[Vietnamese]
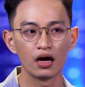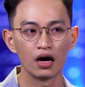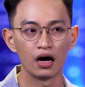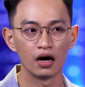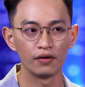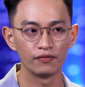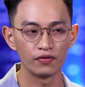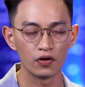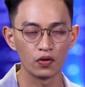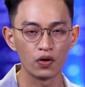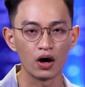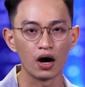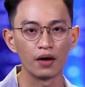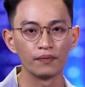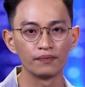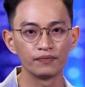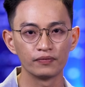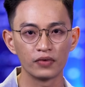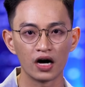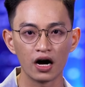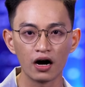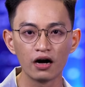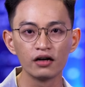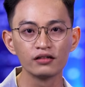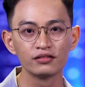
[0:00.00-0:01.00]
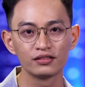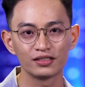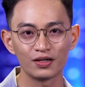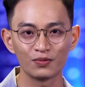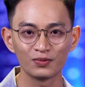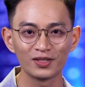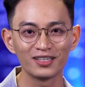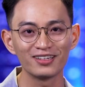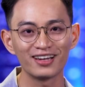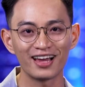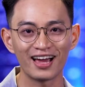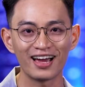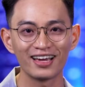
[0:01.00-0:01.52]
uh, phù hợp hơn trong
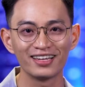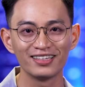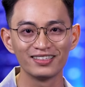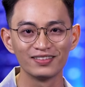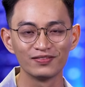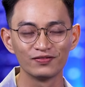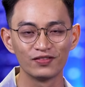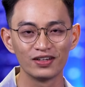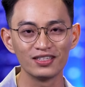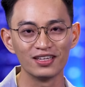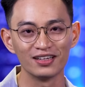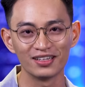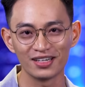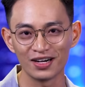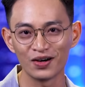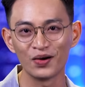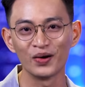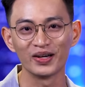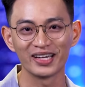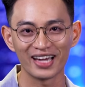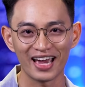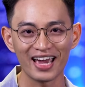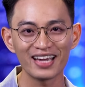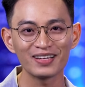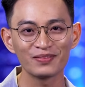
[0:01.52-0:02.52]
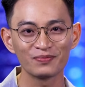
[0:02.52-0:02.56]
tương lai với những cơ hội khác.